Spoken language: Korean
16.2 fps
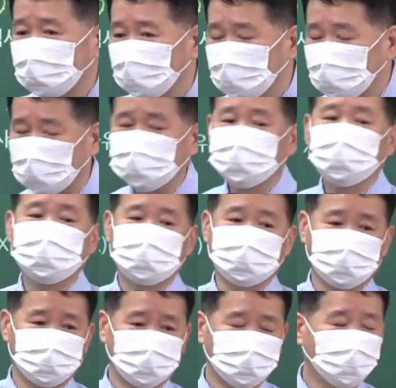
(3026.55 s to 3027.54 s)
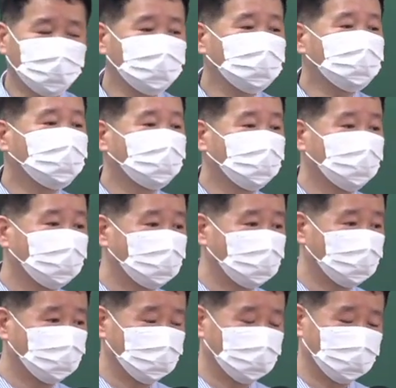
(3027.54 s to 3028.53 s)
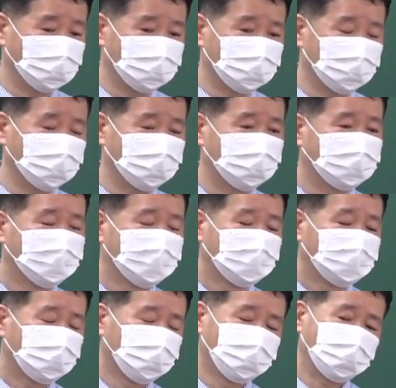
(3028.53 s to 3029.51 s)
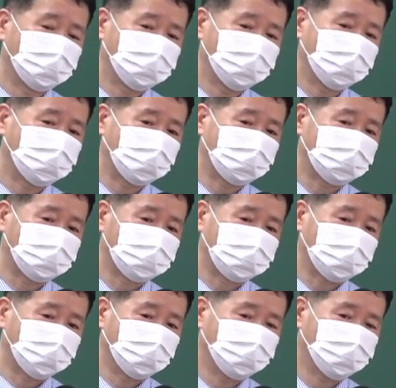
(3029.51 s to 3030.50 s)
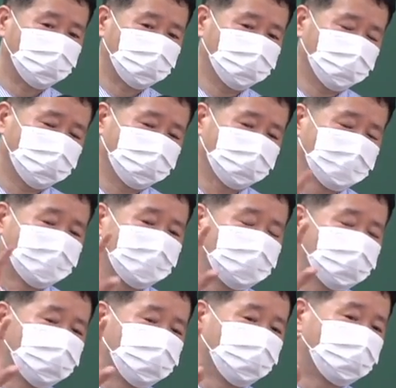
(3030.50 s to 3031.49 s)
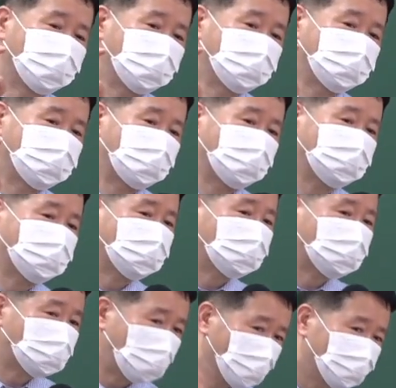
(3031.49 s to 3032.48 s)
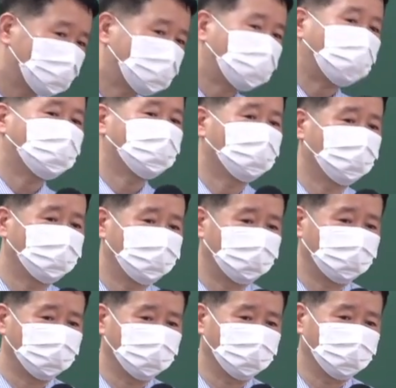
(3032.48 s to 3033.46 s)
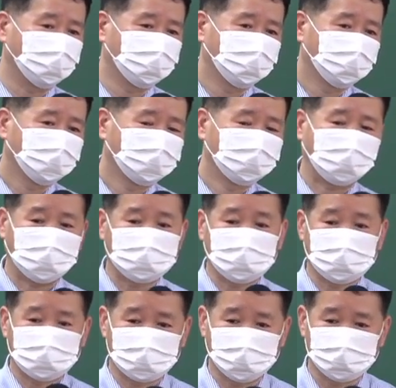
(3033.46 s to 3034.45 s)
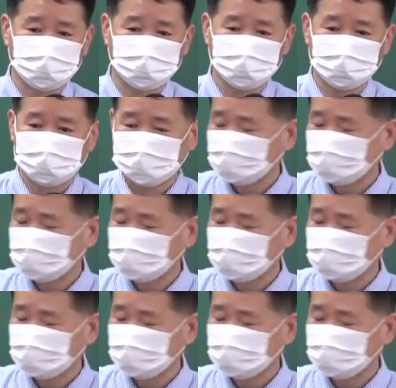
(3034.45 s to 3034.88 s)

안 된단 말이야. 토지거래 허가구역에서는 중간 생략 등기를 해버리면 중간자가 잠탈이 돼버려요. 안 된다고.